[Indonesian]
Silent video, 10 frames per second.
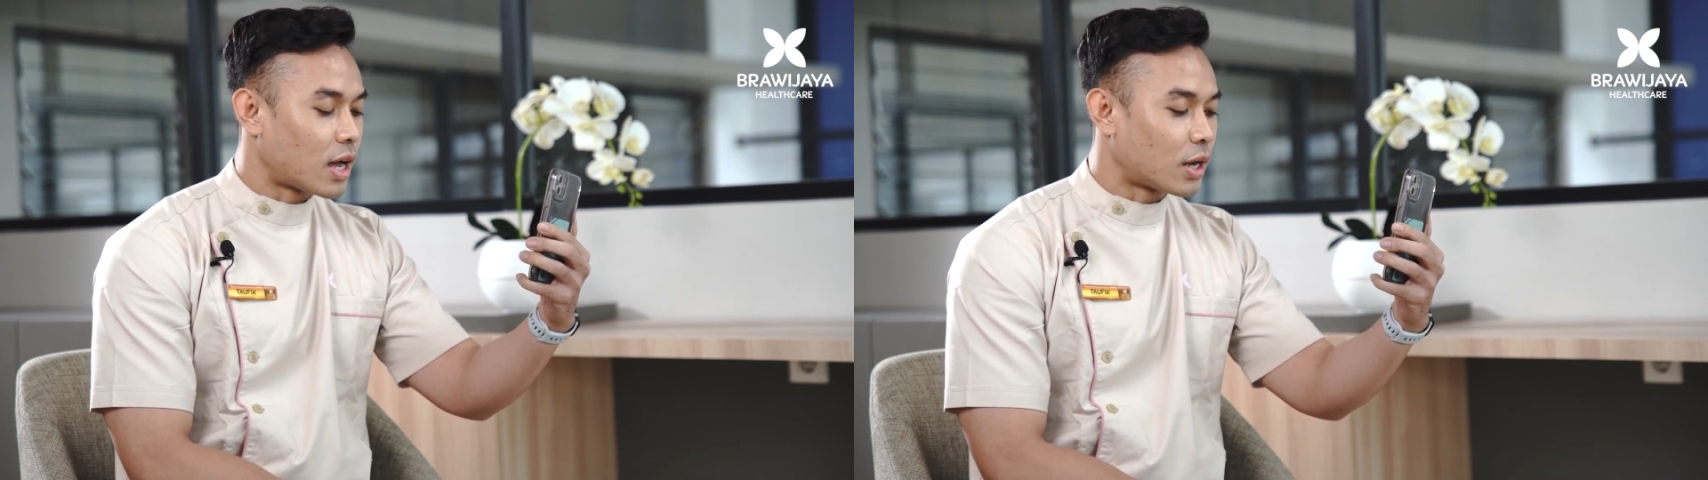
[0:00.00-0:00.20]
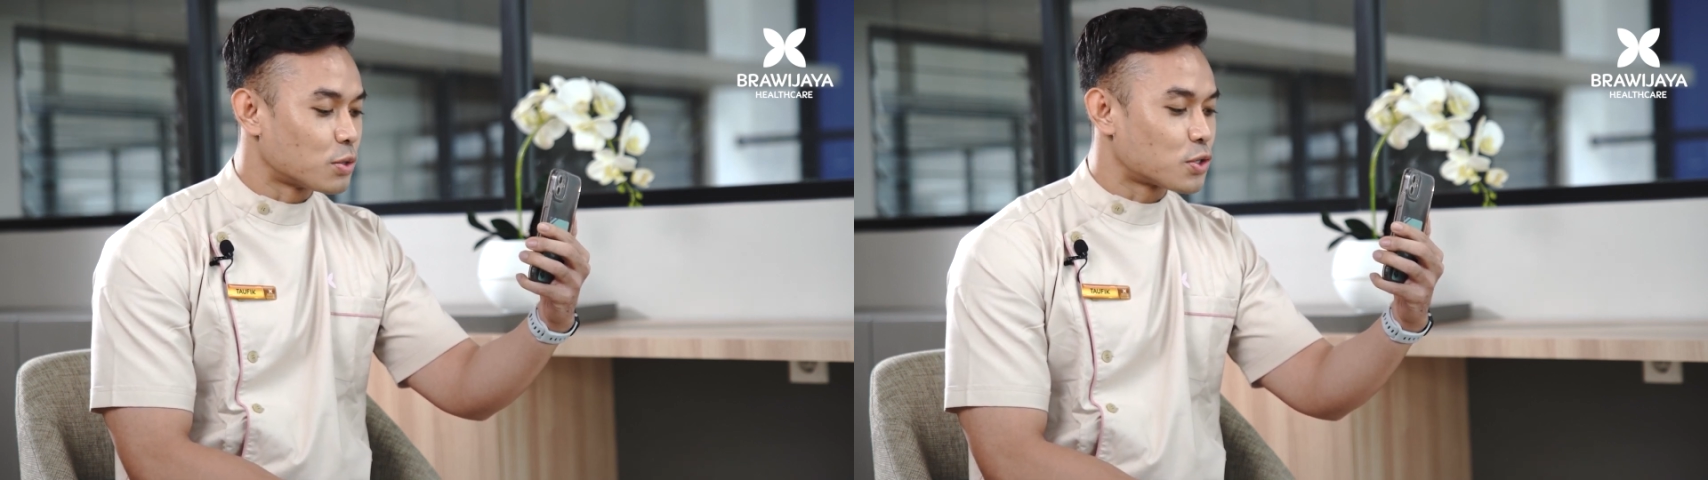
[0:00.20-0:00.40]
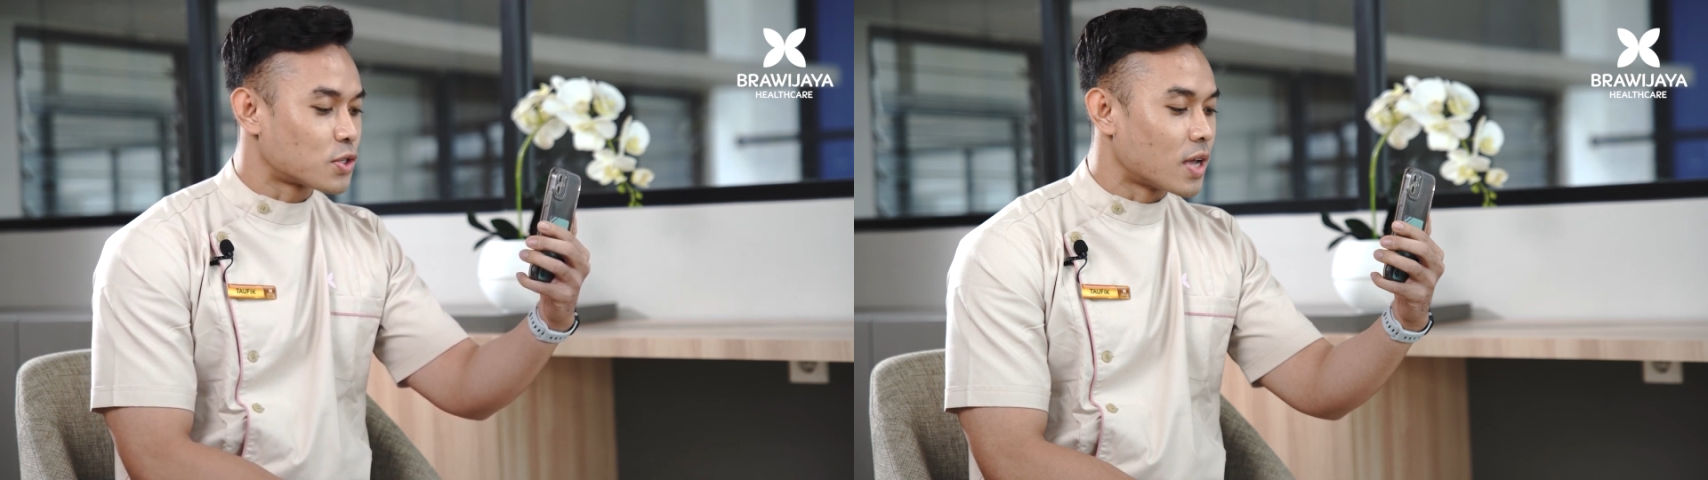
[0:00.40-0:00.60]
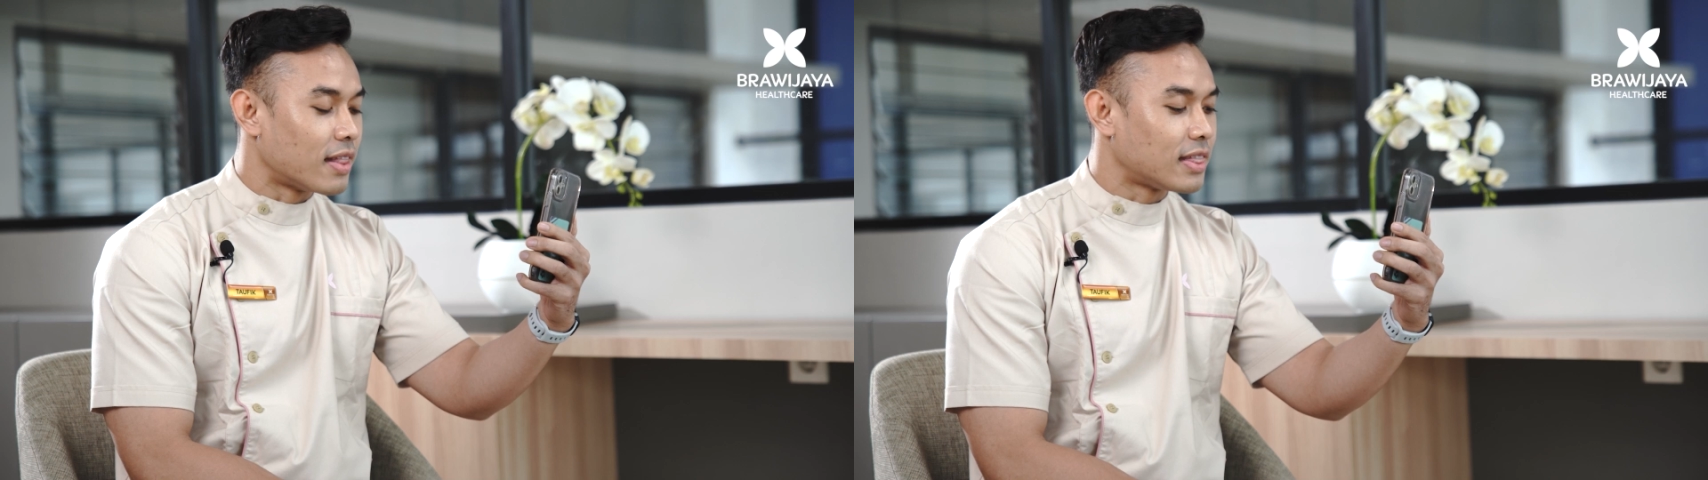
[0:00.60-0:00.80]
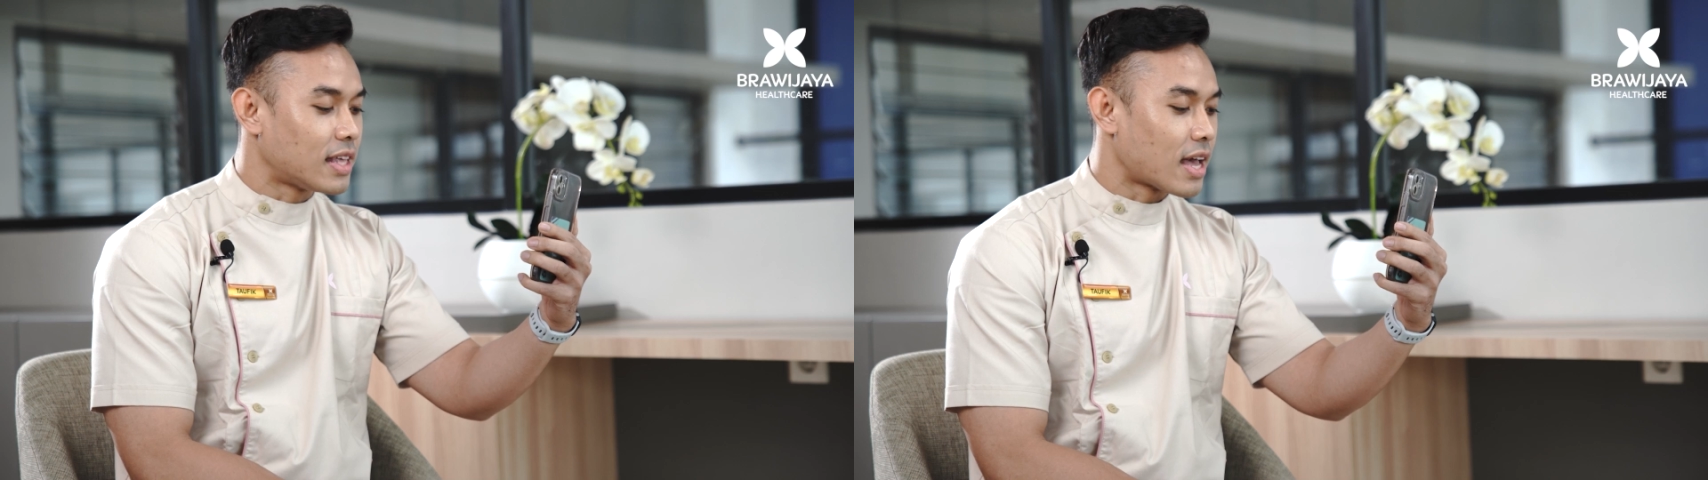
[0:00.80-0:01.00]
harus
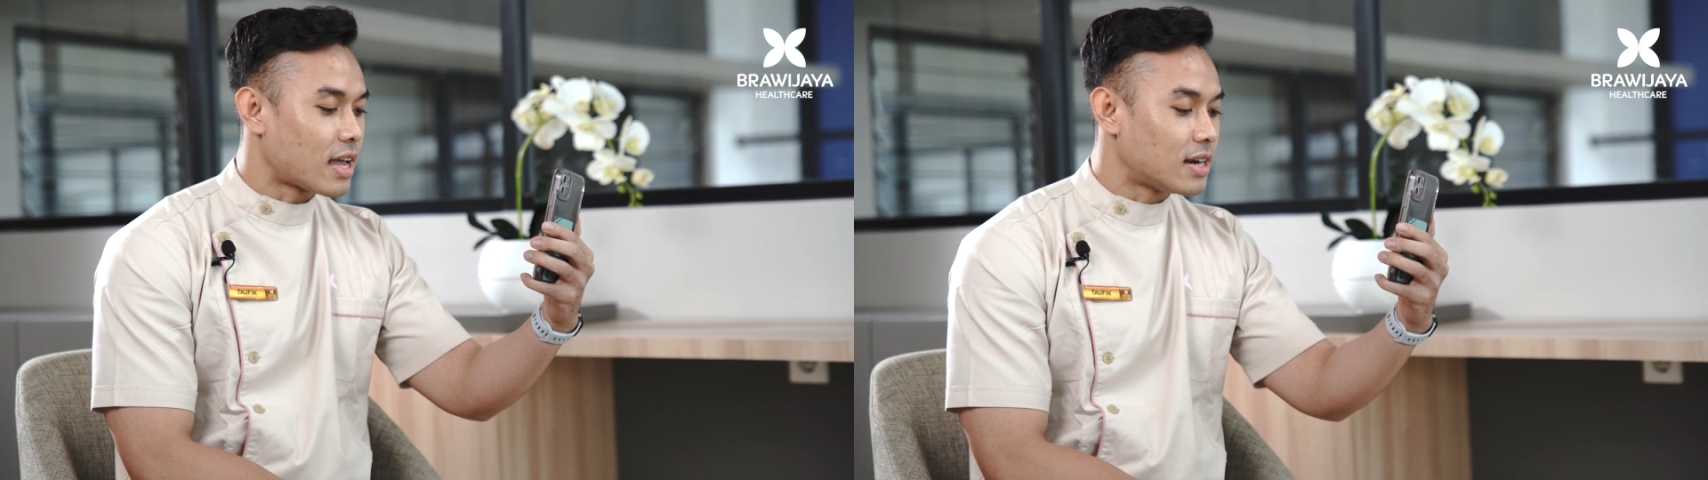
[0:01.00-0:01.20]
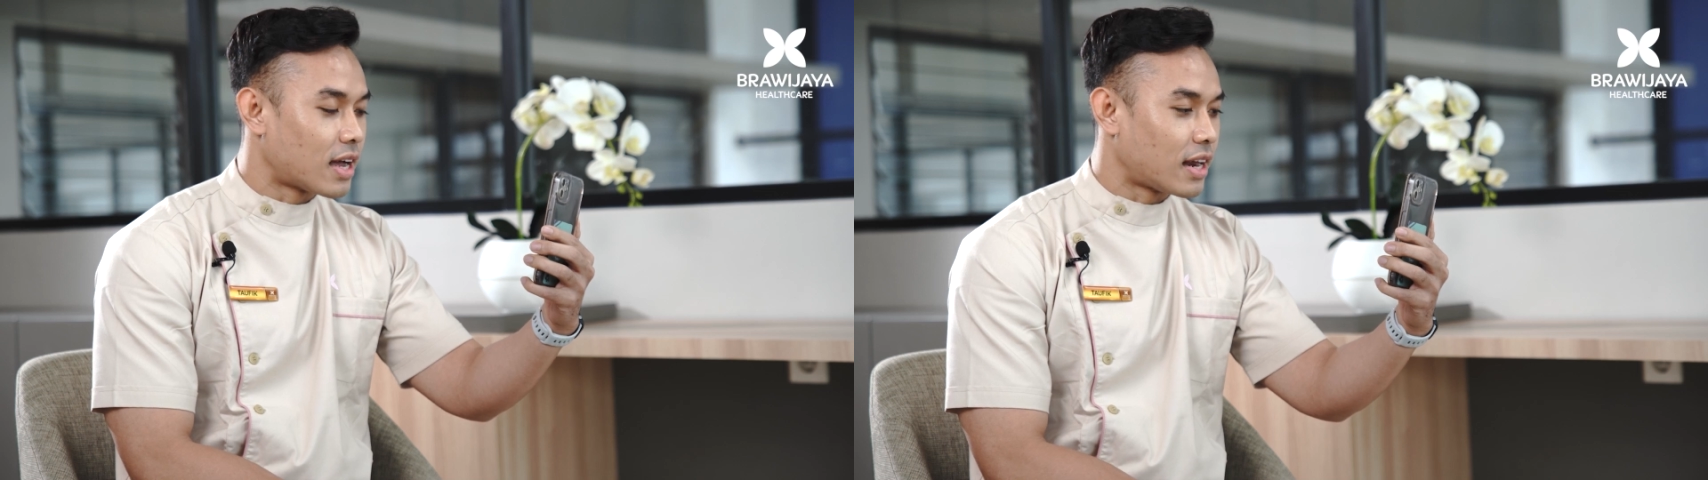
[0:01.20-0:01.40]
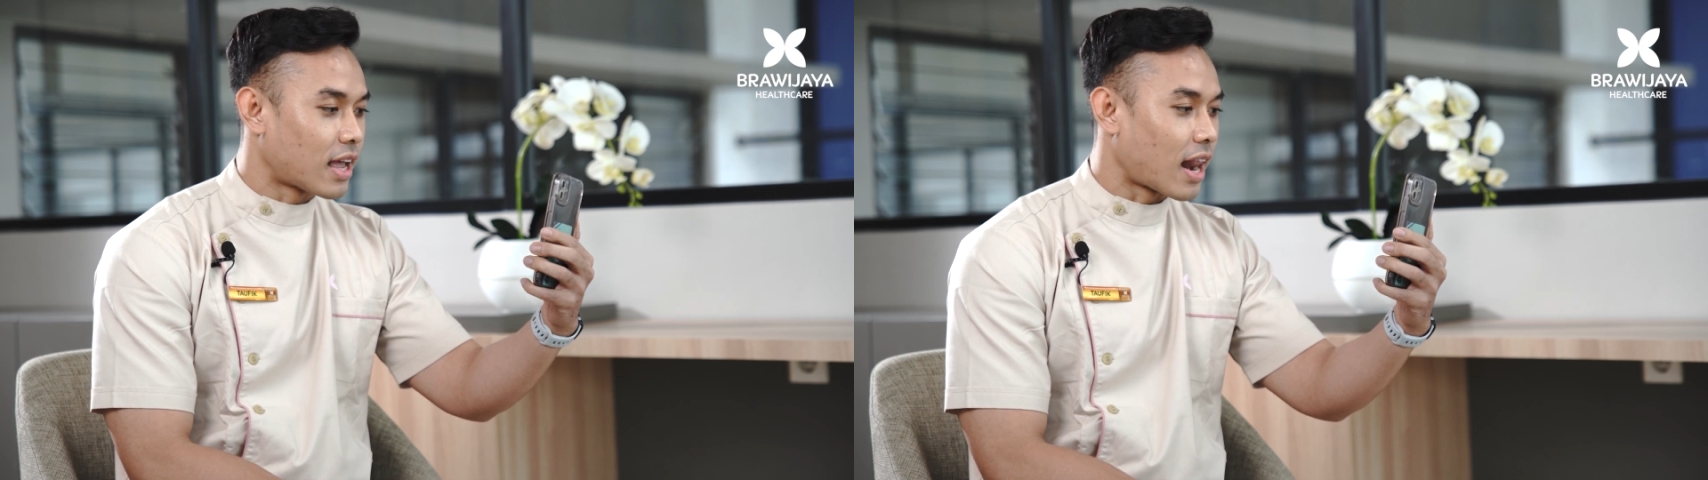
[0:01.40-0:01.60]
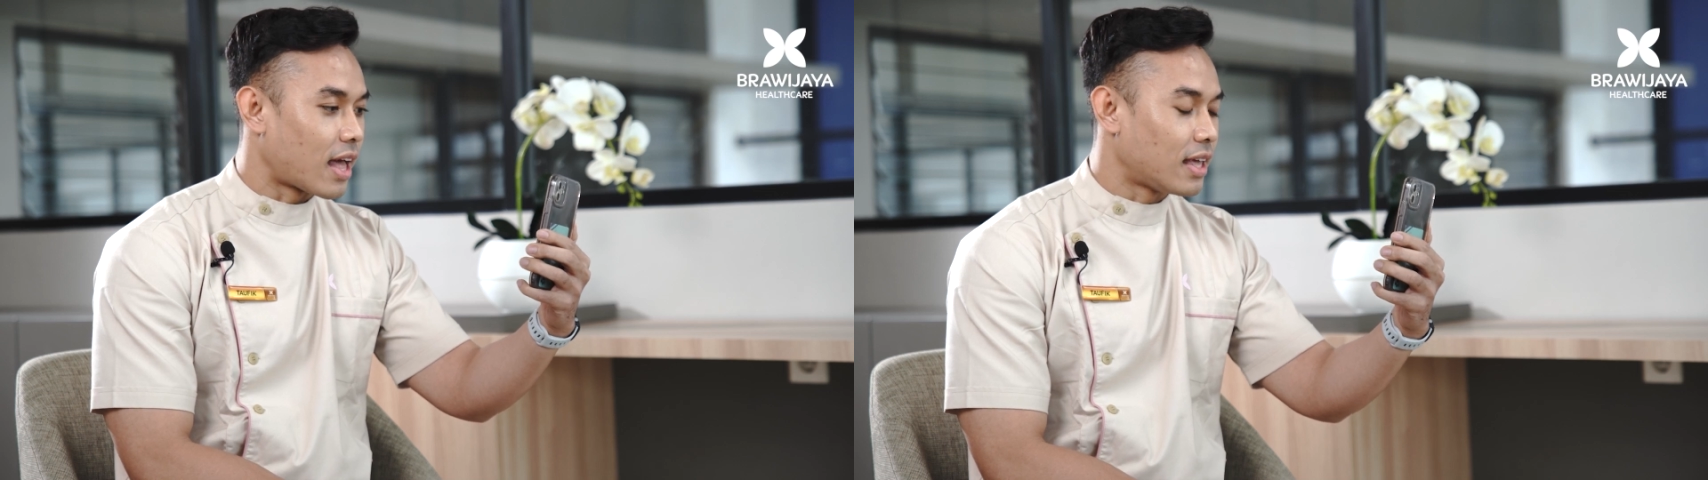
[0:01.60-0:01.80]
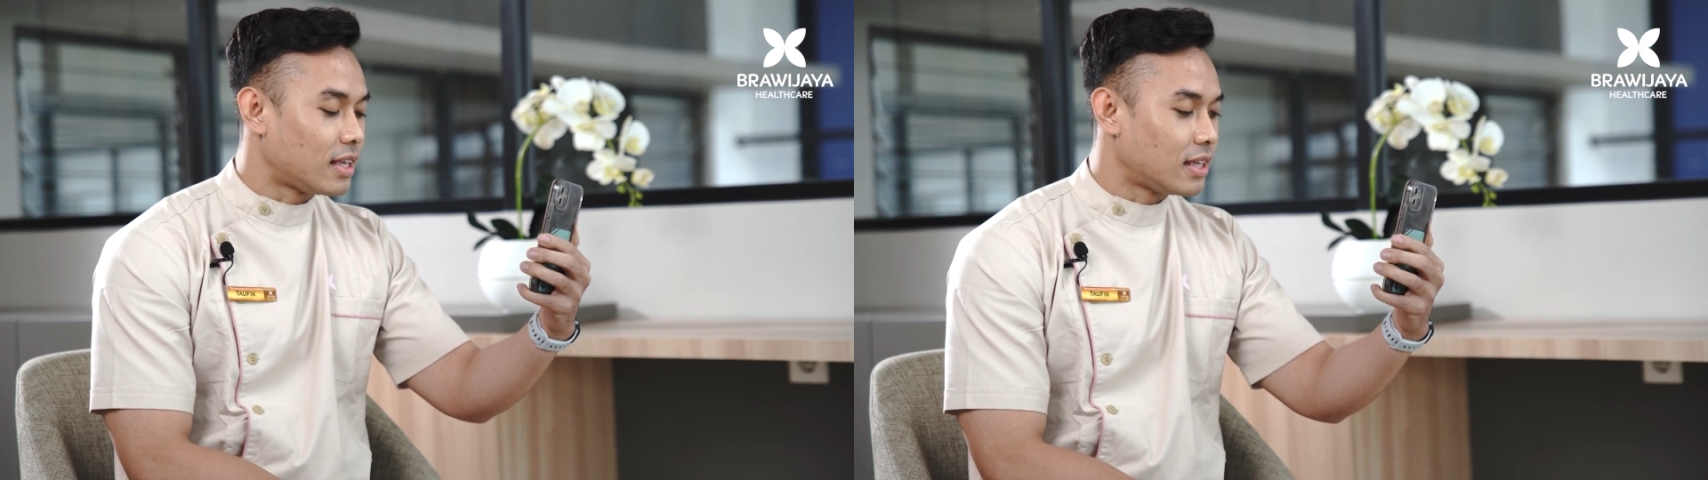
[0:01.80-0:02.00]
gantian dengan yang
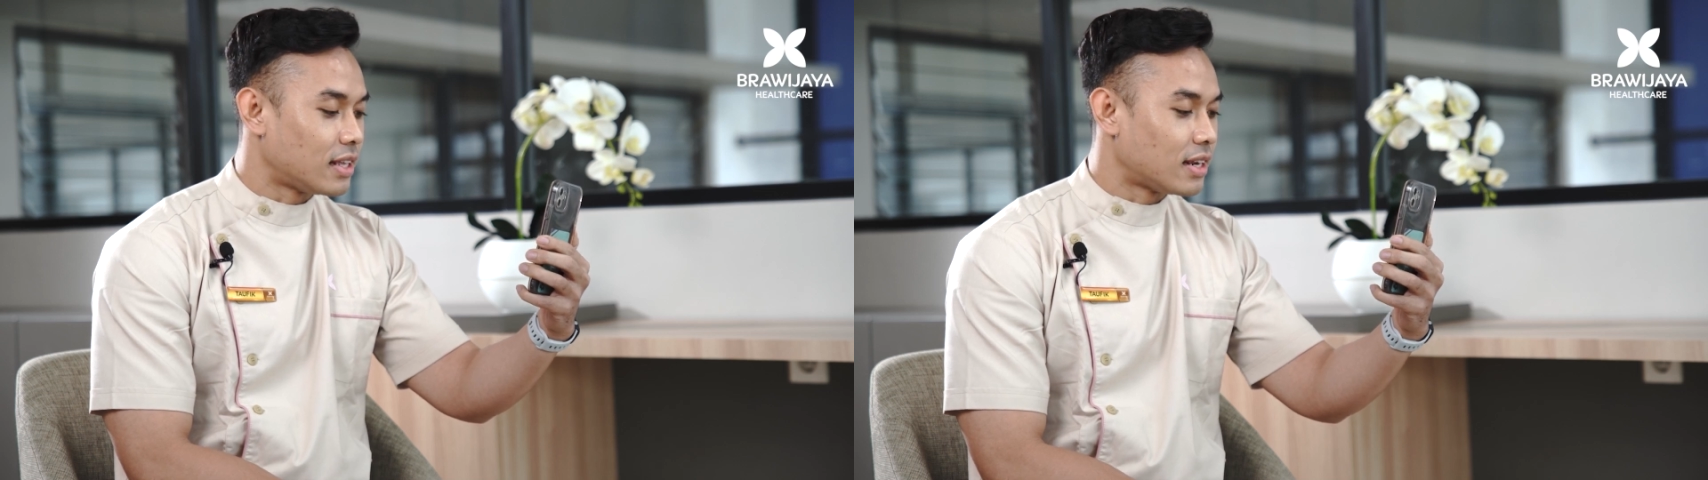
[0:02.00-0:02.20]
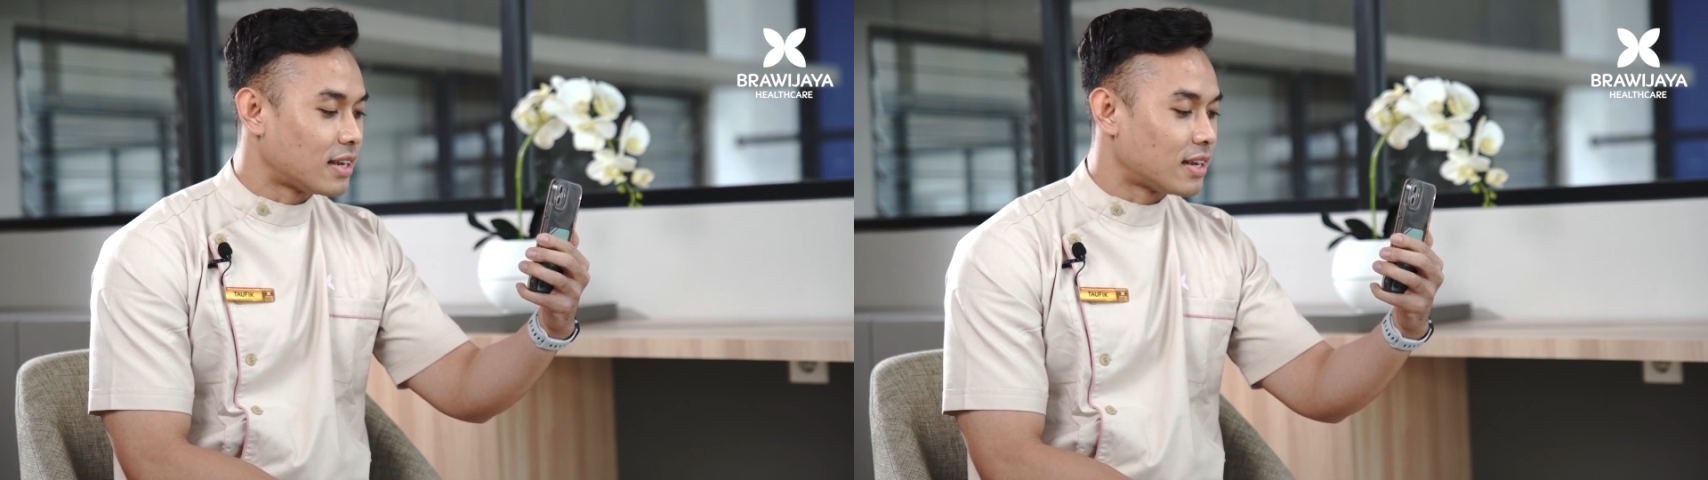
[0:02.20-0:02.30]
lain.